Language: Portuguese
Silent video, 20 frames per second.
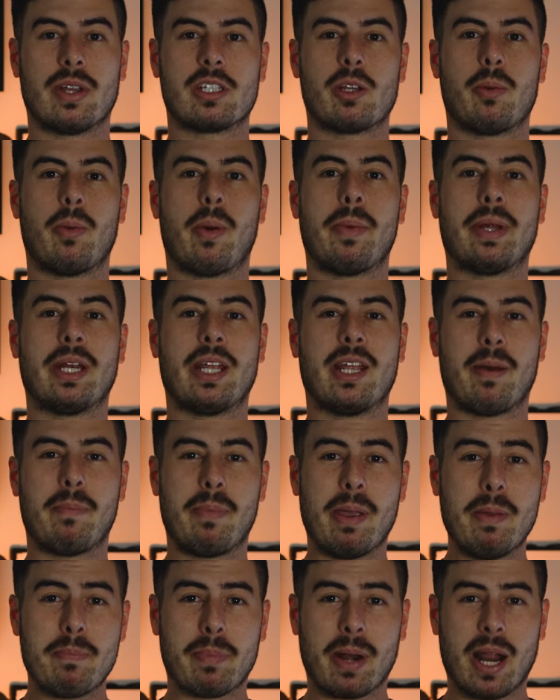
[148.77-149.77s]
essa é uma maneira
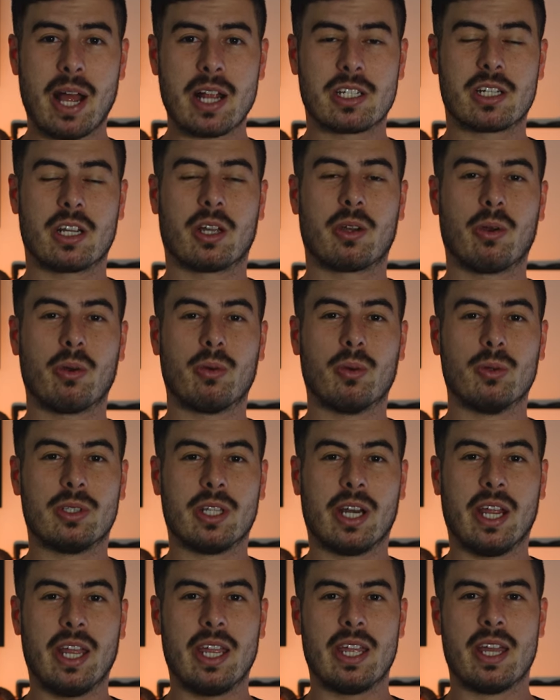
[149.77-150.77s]
bem prática que eu
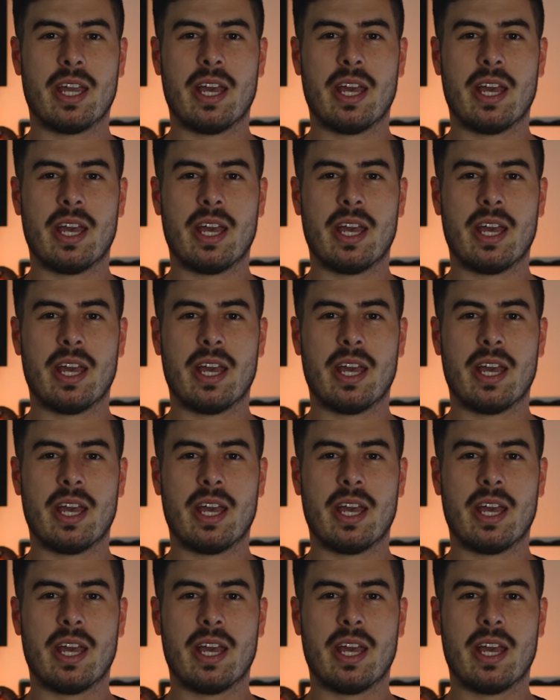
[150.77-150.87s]
encontrei